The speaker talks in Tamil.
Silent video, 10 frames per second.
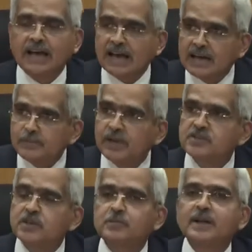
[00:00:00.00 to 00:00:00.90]
நடைபெற
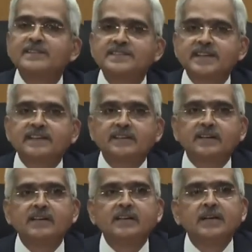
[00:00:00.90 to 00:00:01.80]
வாய்ப்பு
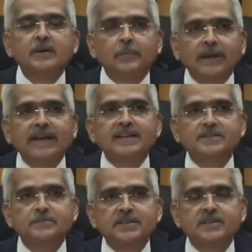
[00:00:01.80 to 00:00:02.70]
இருக்கிறது எனவே
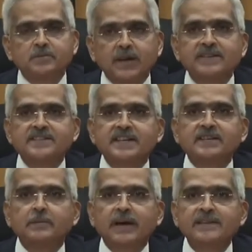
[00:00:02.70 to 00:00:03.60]
மோசடி
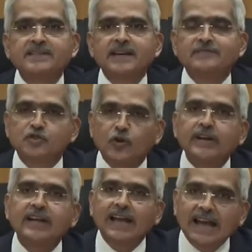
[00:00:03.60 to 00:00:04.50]
திட்டங்களில் பணத்தை
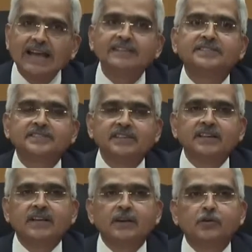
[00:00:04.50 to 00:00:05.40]
செலுத்தி ஏமாற
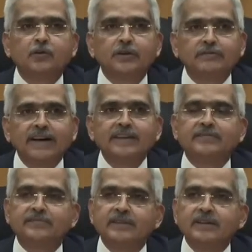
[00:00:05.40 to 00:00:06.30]
வேண்டாம் என்று
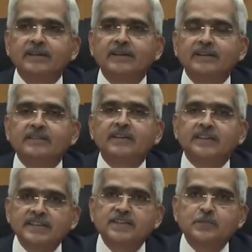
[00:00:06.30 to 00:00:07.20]
வங்கி
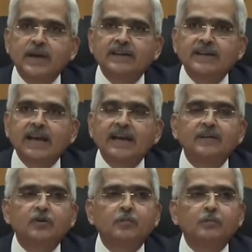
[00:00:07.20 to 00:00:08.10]
தரப்பில் கூறப்பட்டு
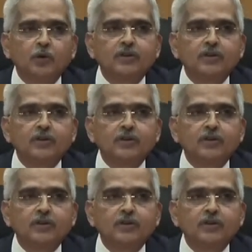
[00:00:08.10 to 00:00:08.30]
உள்ளது